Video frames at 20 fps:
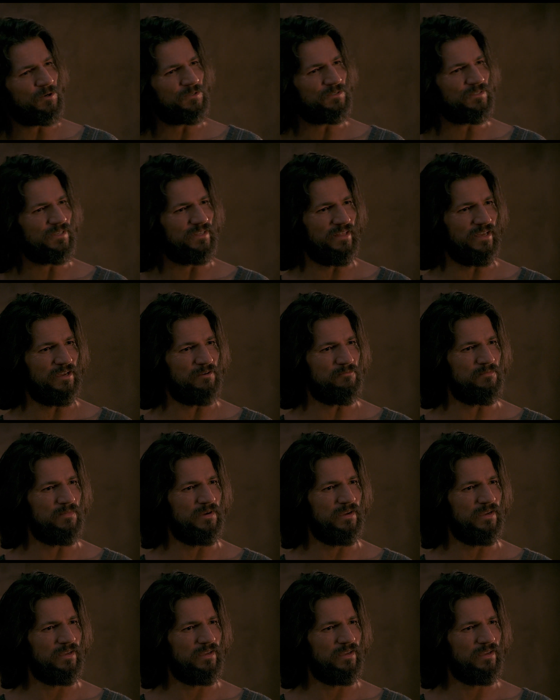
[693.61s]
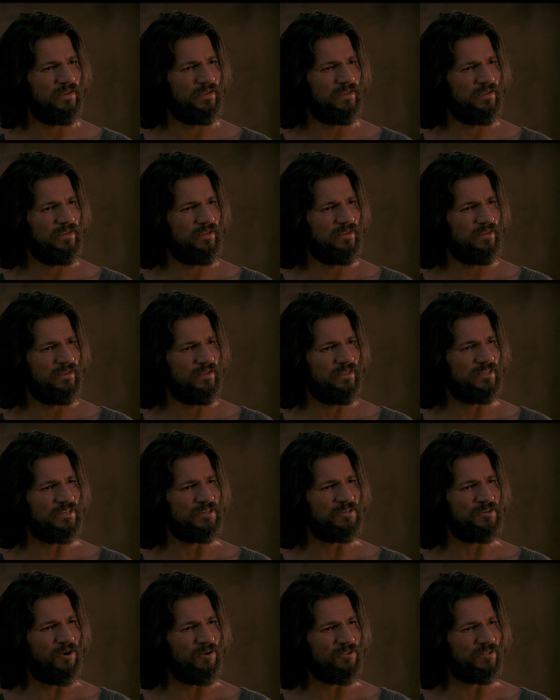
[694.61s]
らのところに帰りあ
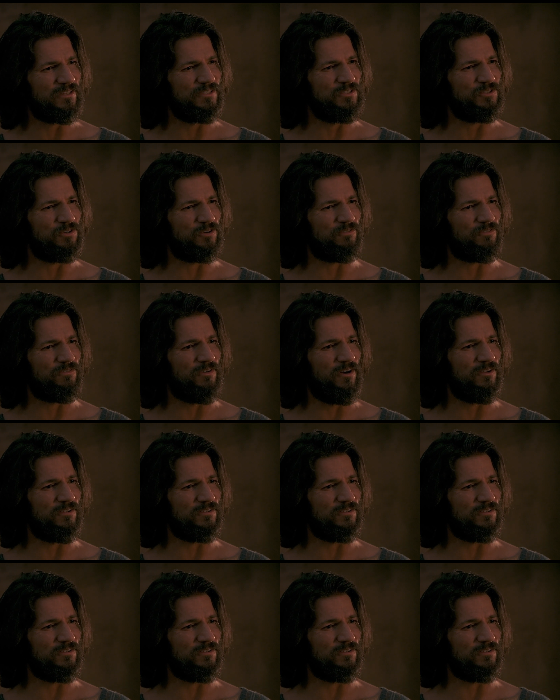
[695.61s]
なたの過ちと